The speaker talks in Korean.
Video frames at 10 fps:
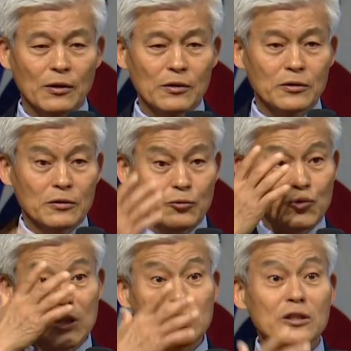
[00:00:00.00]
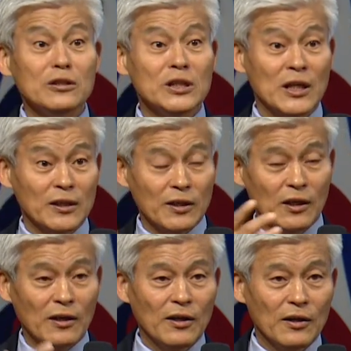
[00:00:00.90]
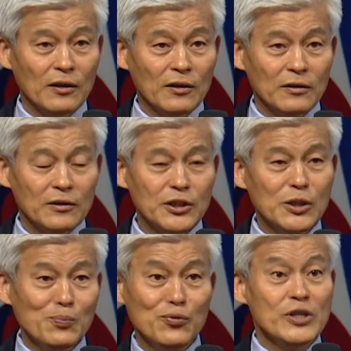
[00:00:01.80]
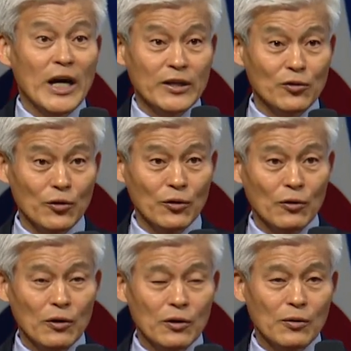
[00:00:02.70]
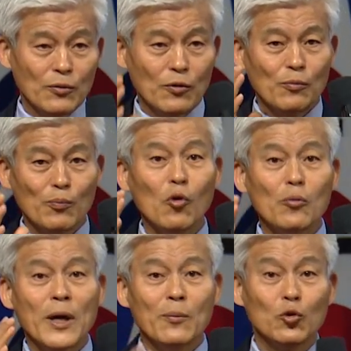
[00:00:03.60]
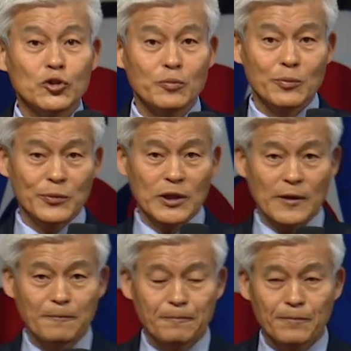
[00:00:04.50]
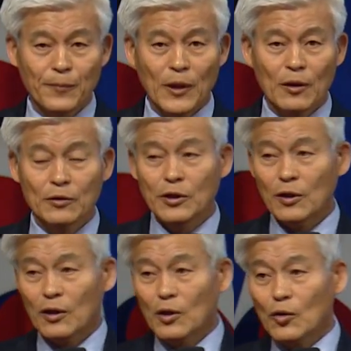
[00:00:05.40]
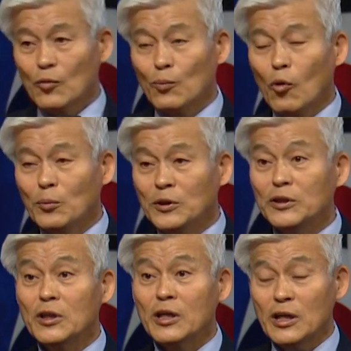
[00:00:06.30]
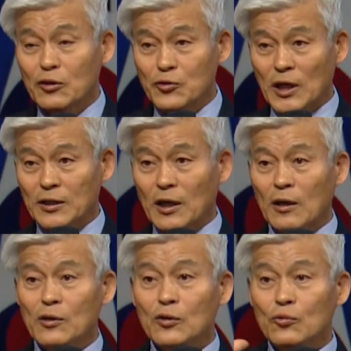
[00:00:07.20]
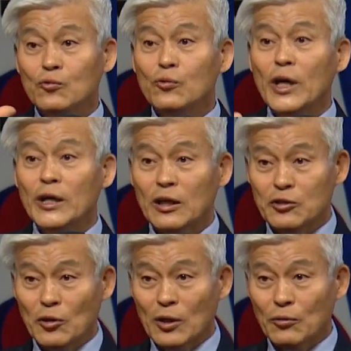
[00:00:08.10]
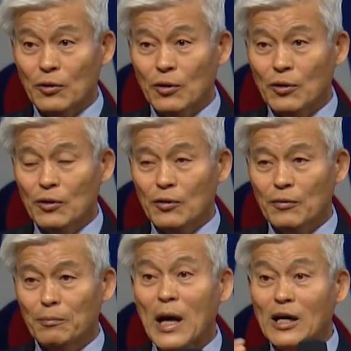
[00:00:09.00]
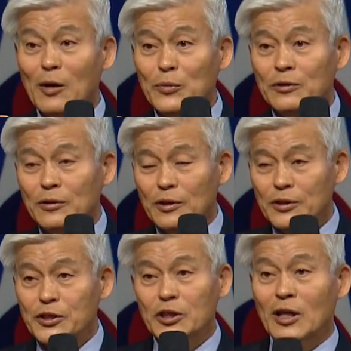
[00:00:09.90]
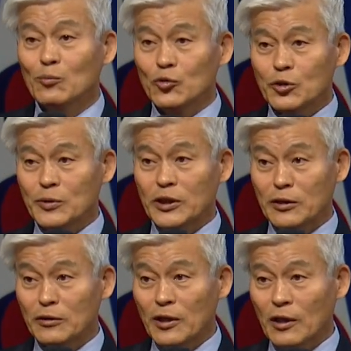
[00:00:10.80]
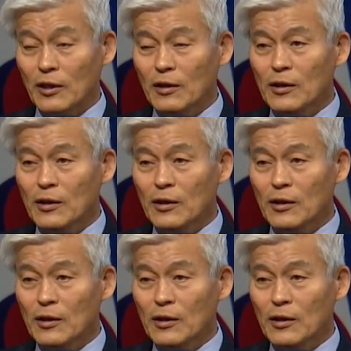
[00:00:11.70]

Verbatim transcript: 그래서 그 귀천이라는 게 신분이 아니고요. 몸의 모습입니다. 근데 몸은 어떻게 해야 귀하냐? 후해야 귀하고요. 박하면 천한 모습이 되는데